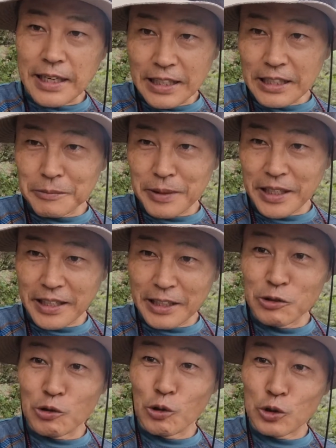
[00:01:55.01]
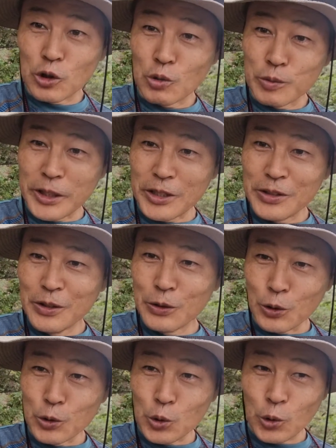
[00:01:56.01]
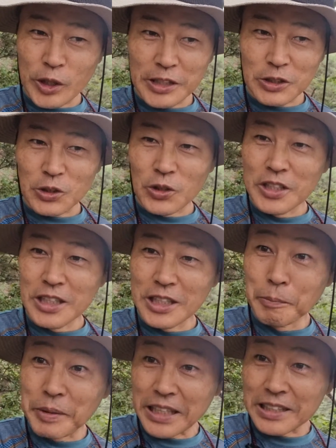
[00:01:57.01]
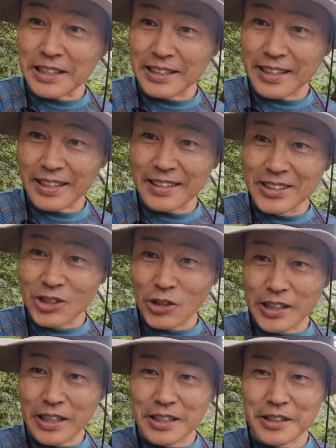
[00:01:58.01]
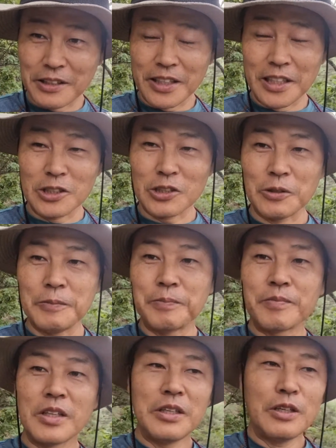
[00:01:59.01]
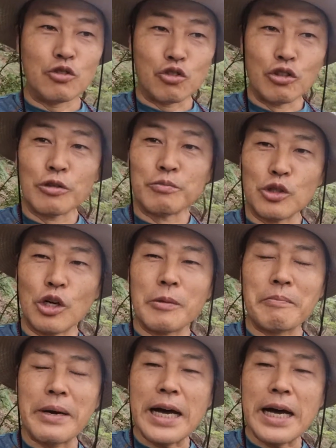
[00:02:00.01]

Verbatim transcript: 깔끔하게 한 줄로 적으면 더 좋겠죠. 임팩트 있게 전달이 되겠죠. 중언부언